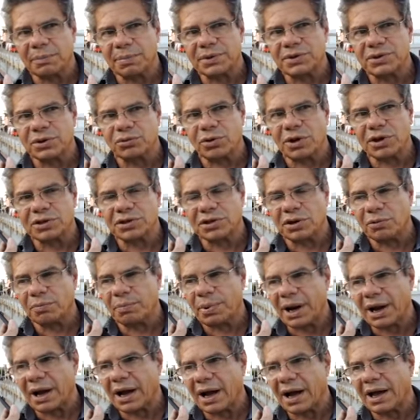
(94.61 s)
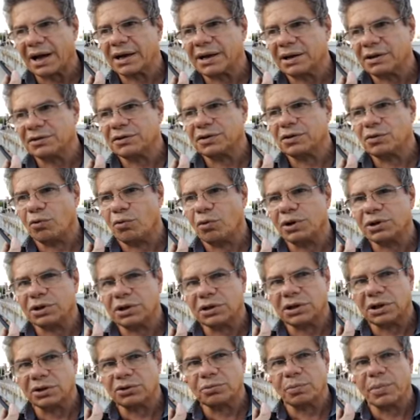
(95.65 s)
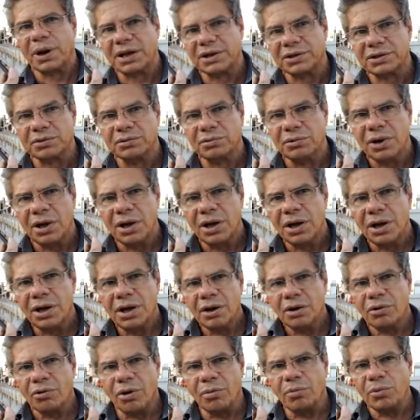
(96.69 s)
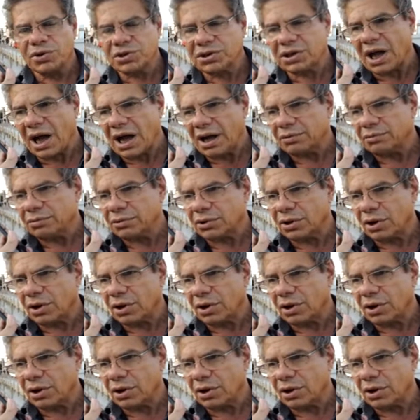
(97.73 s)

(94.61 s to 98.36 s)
da situação precária que se encontra tanto o Brasil como o Estado.